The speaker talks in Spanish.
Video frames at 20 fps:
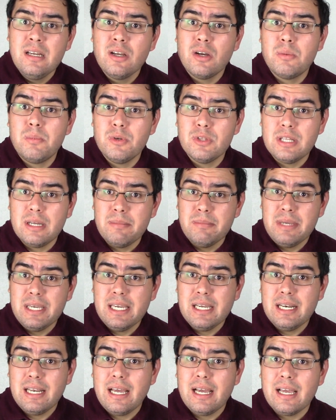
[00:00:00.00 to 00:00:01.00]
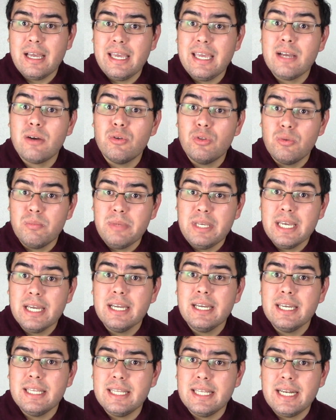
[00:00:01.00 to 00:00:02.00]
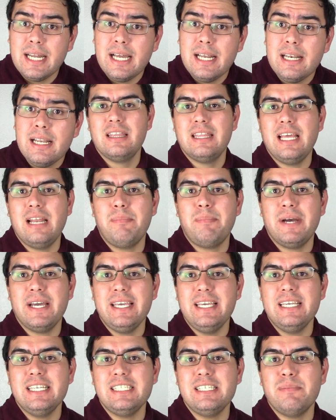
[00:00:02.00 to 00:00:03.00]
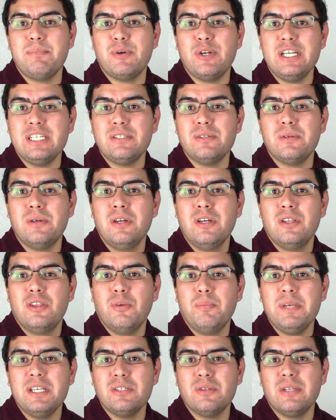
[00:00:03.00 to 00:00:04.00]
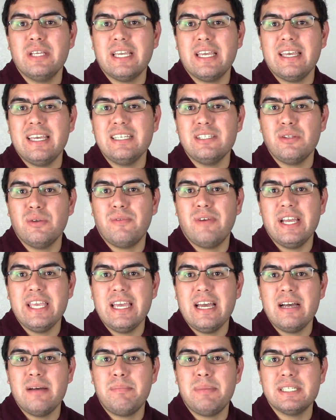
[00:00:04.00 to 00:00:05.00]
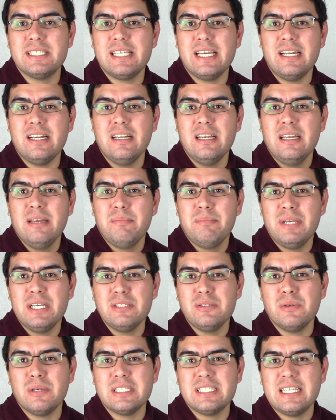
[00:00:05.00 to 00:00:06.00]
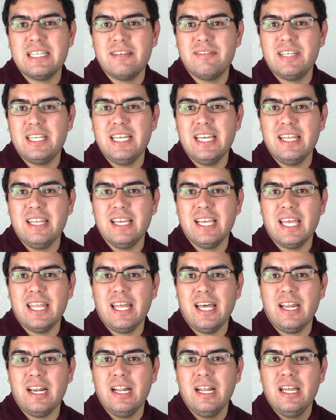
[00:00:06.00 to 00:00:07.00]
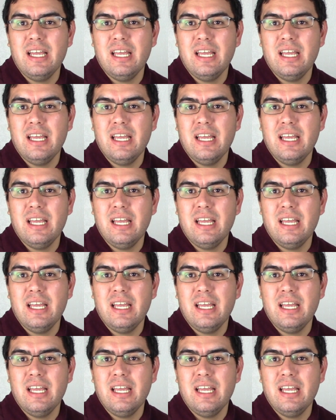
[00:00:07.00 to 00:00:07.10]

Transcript: como también la economía en general del país y por eso no pienso de que esto vaya a pasar, pienso que se debería de quedar